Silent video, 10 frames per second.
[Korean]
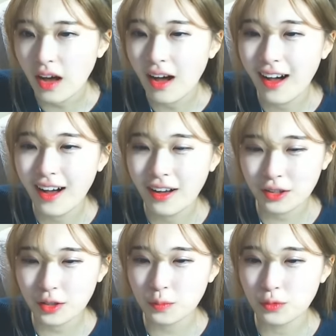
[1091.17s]
아,
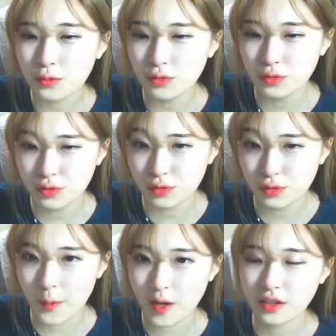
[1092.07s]
키기교
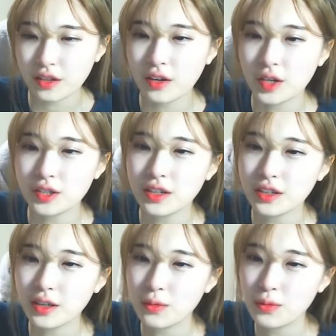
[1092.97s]
답방기가
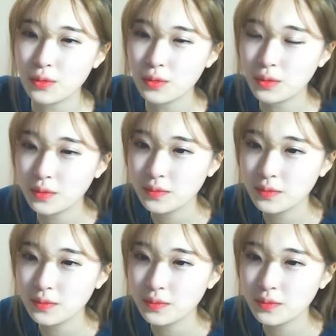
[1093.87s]
해당이라고.